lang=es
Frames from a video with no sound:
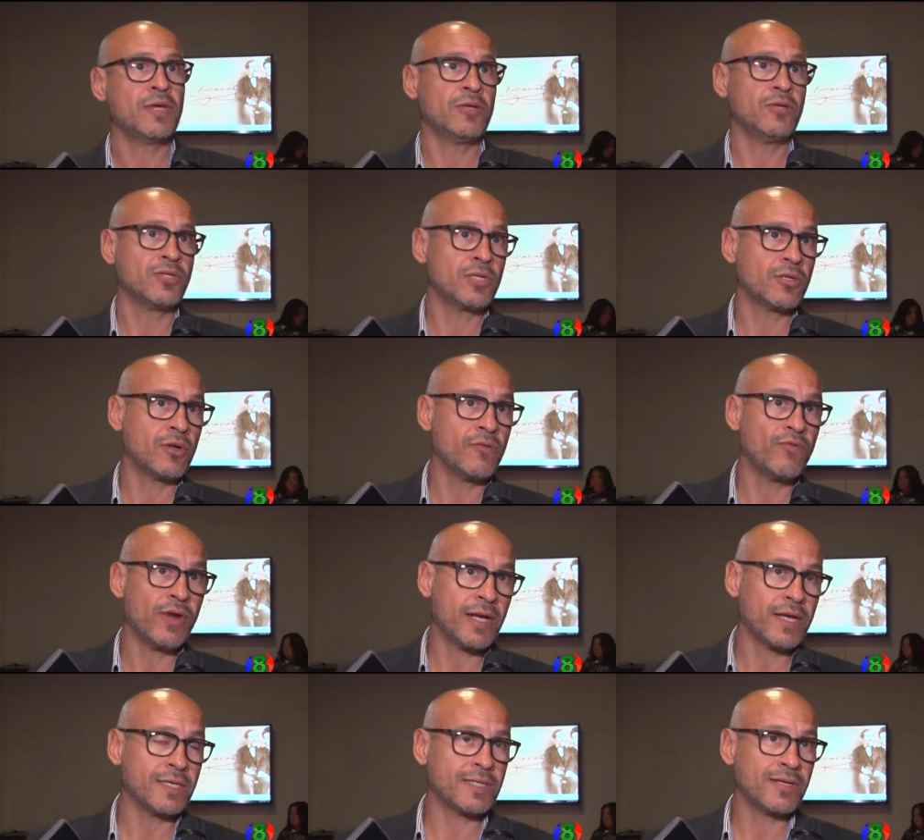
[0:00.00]
¿no es cierto?, que fue
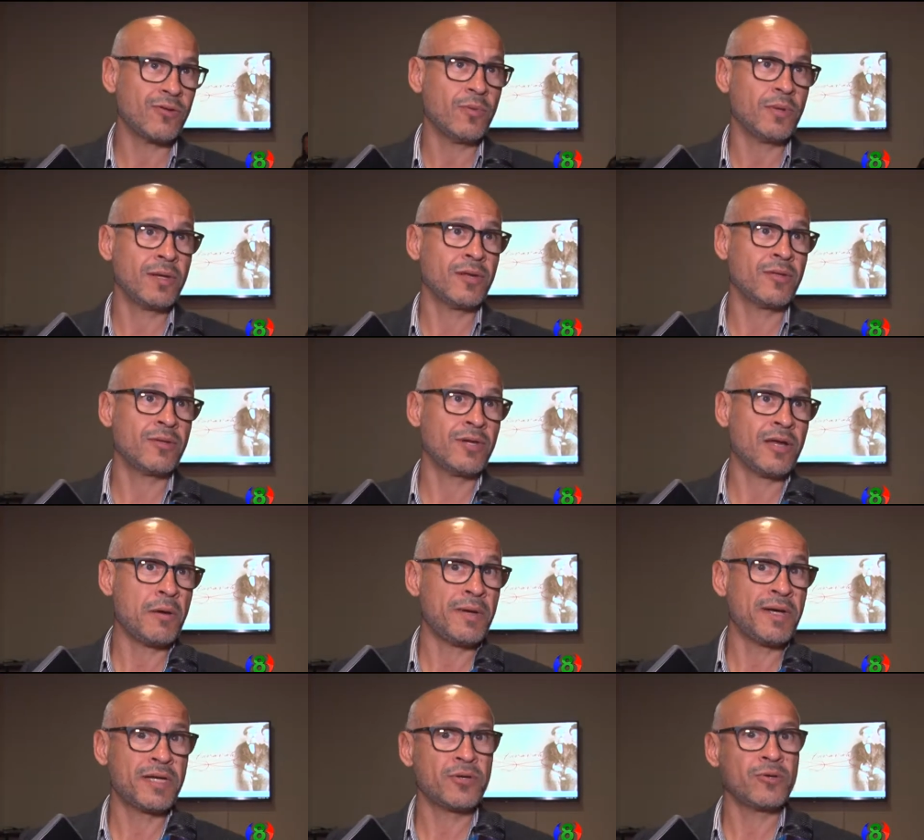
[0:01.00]
la casa del gobernador
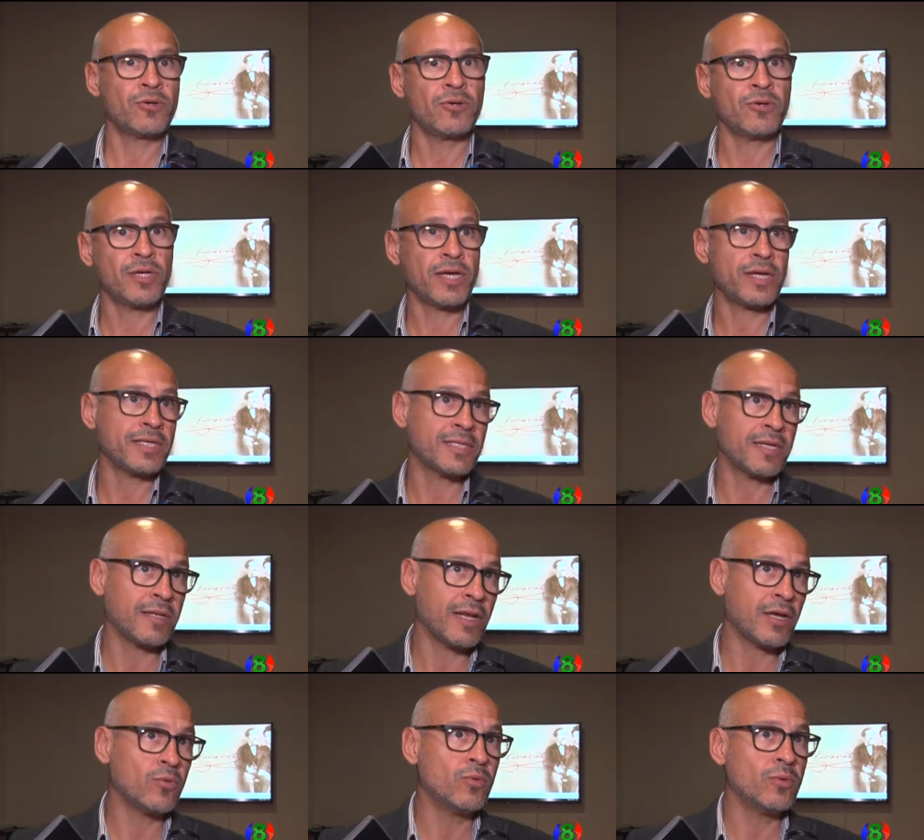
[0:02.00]
Navarro, que hoy es Casa
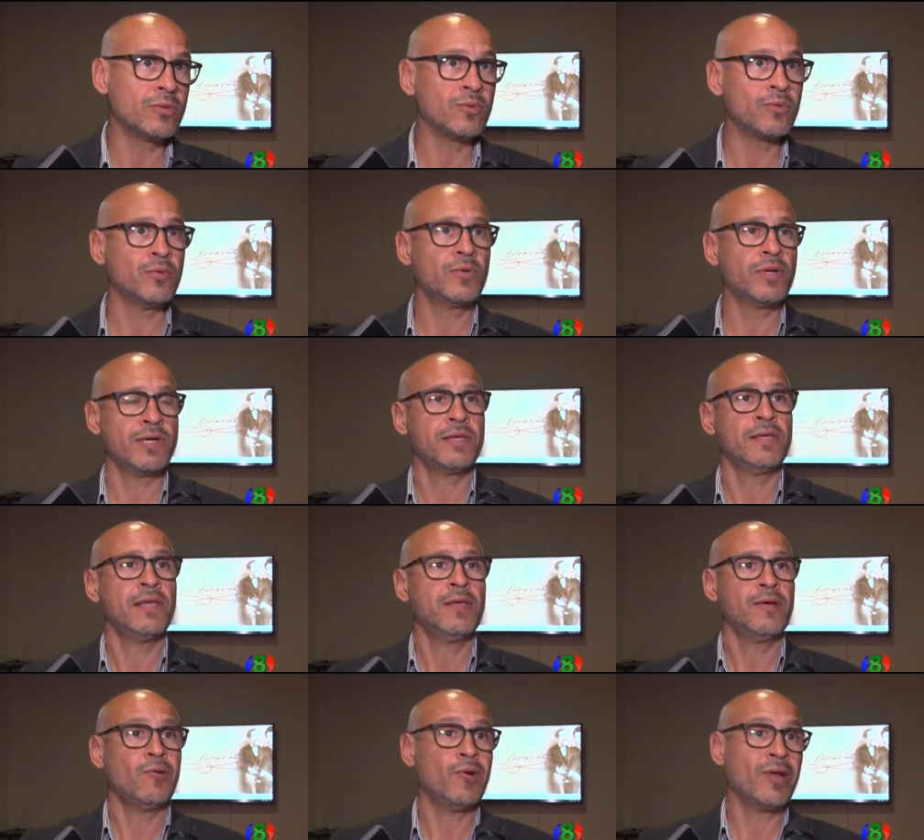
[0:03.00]
de la Cultura,
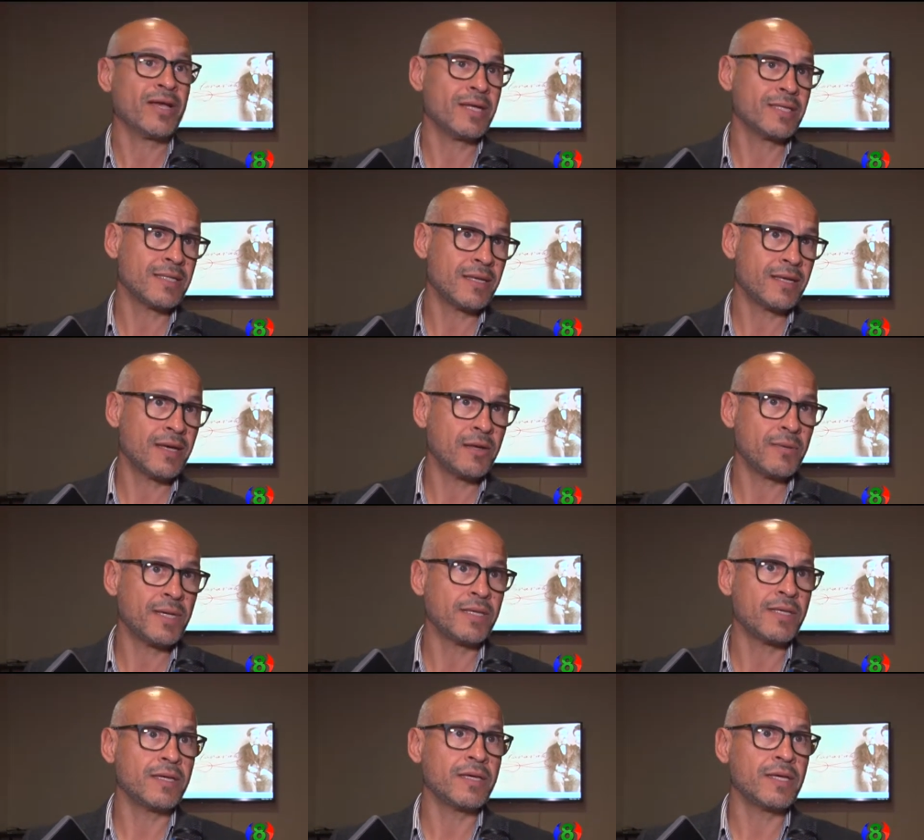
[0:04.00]
o la Casa de
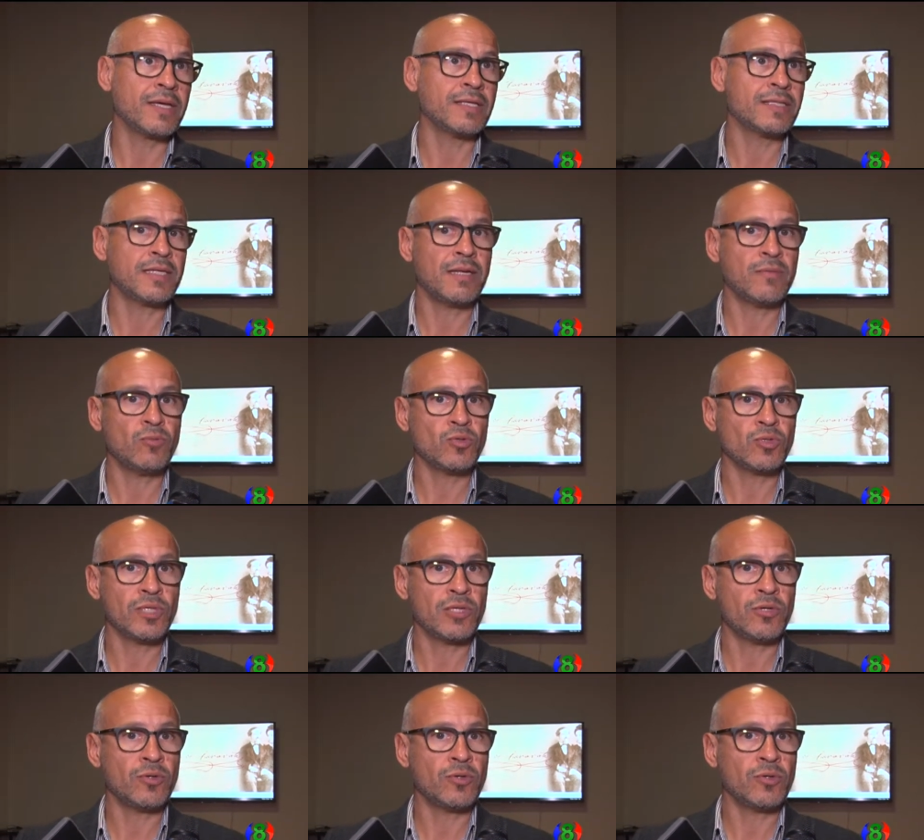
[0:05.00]
Carabati, que es el
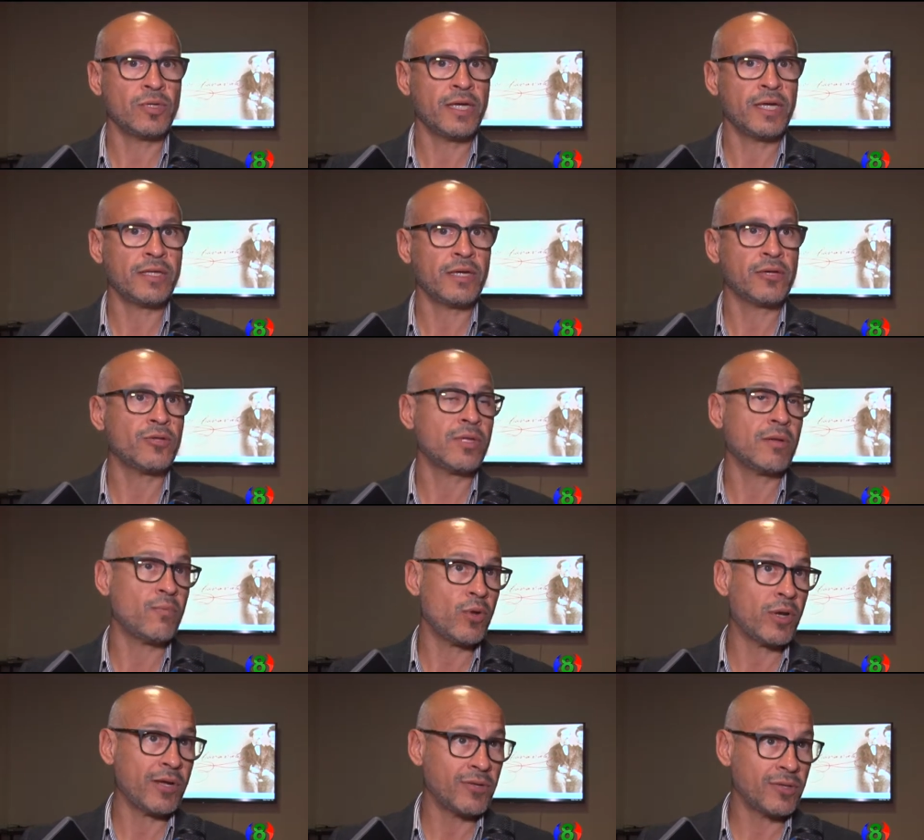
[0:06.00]
Museo de Arte
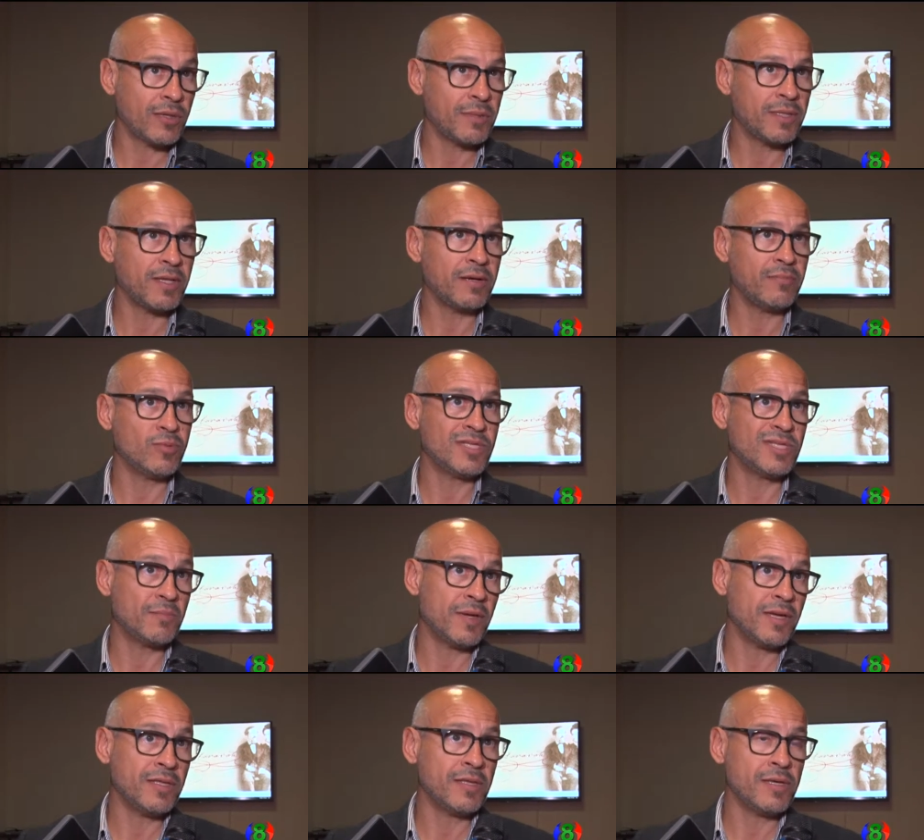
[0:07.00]
Contemporáneo también de la
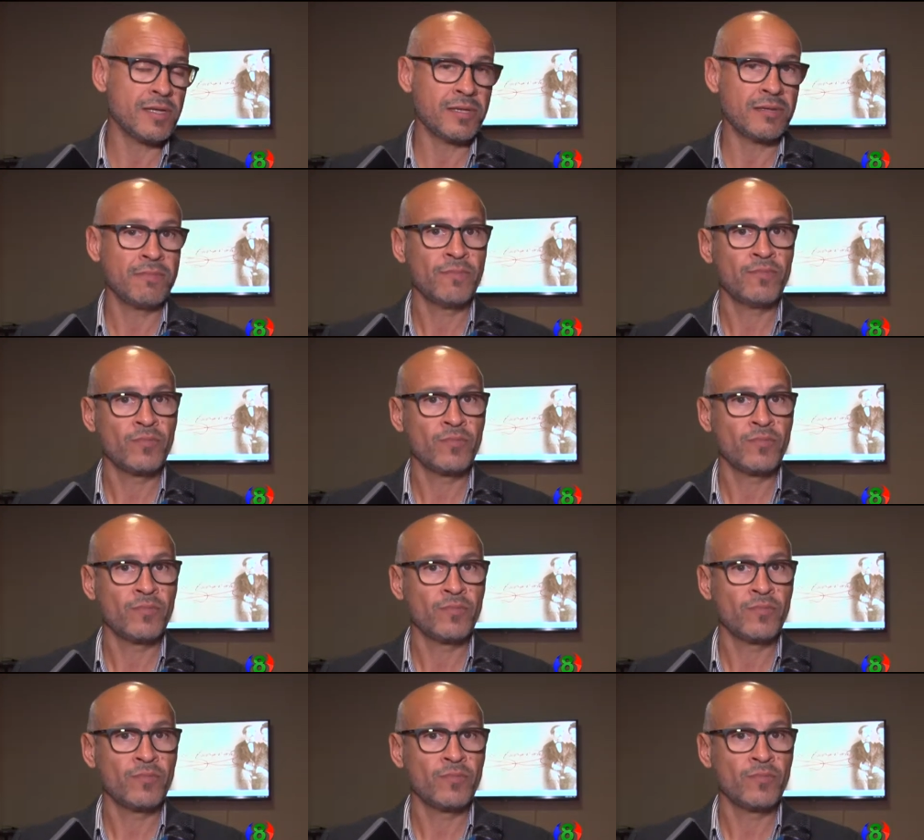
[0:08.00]
municipalidad.